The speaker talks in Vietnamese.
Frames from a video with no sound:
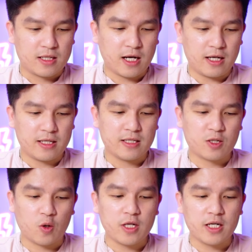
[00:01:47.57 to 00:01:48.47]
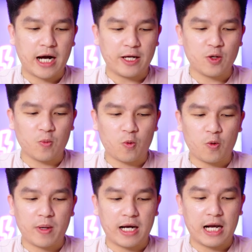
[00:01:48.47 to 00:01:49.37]
Đây, số dư khả dụng
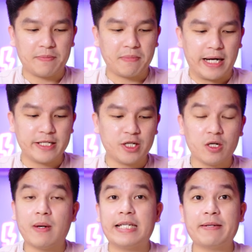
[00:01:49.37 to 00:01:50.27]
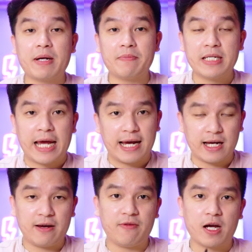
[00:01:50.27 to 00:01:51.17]
của mình là 7 triệu 750
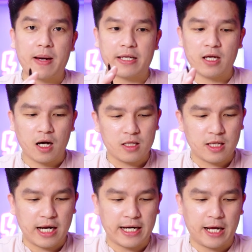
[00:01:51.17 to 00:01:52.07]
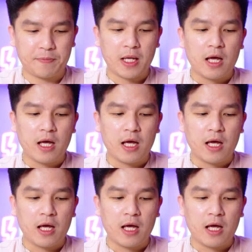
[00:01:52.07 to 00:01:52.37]
ngàn ha và các bạn nhớ như thế này nè.